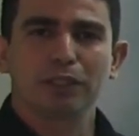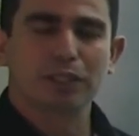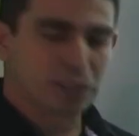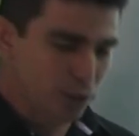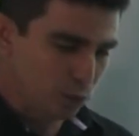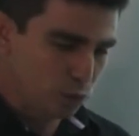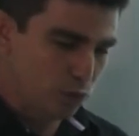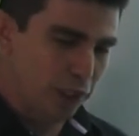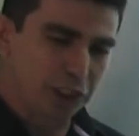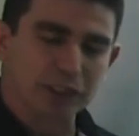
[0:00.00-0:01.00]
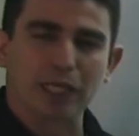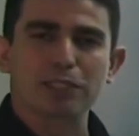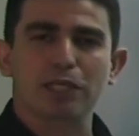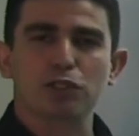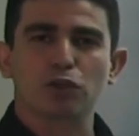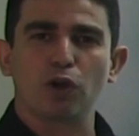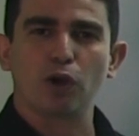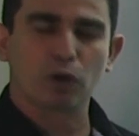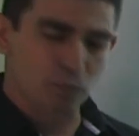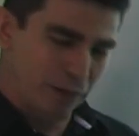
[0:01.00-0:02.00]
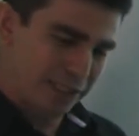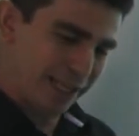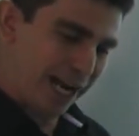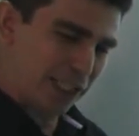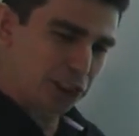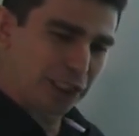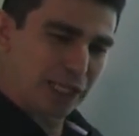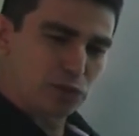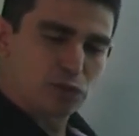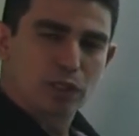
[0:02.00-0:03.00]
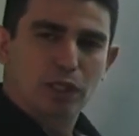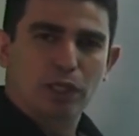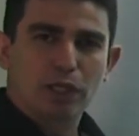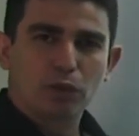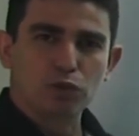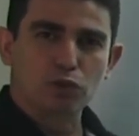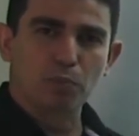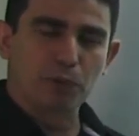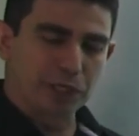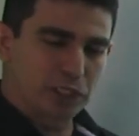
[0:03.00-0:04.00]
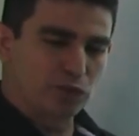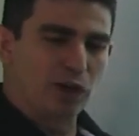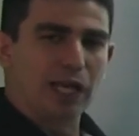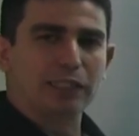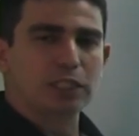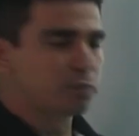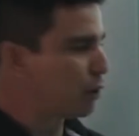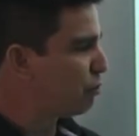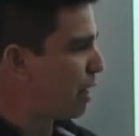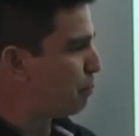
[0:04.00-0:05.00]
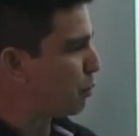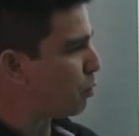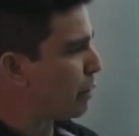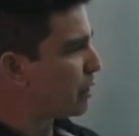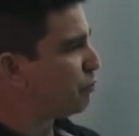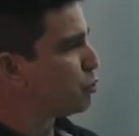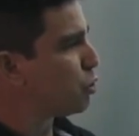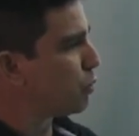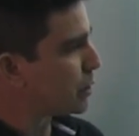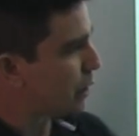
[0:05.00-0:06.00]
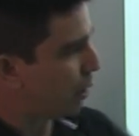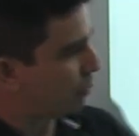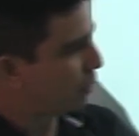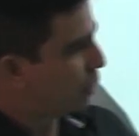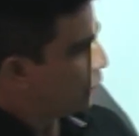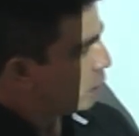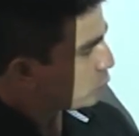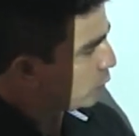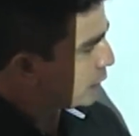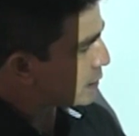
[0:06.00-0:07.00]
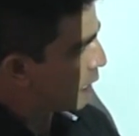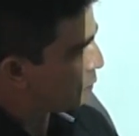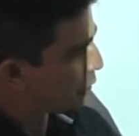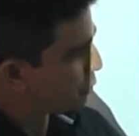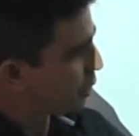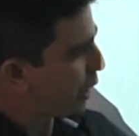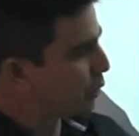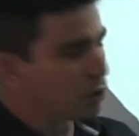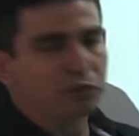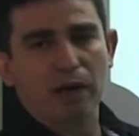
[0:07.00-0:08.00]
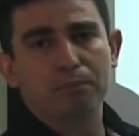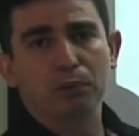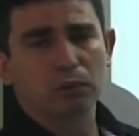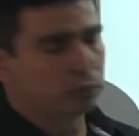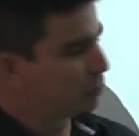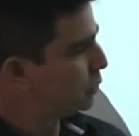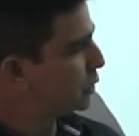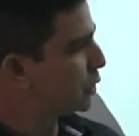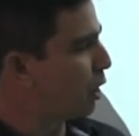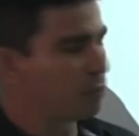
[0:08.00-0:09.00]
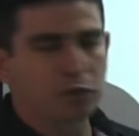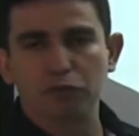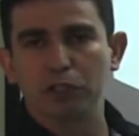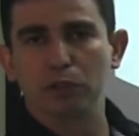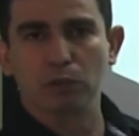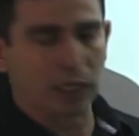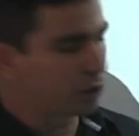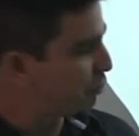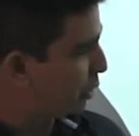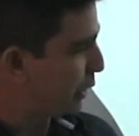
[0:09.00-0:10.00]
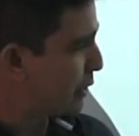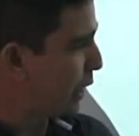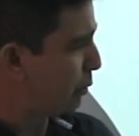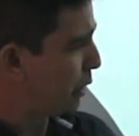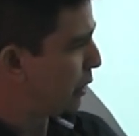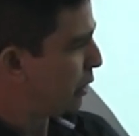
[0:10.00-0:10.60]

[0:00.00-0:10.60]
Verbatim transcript: que são os vegetais que eles colocam para ser arrastados os componentes voláteis pelo vapor. Como é que funciona uma sauna? Toda sauna tem um gerador de vapor, geralmente fica do lado de fora da sauna.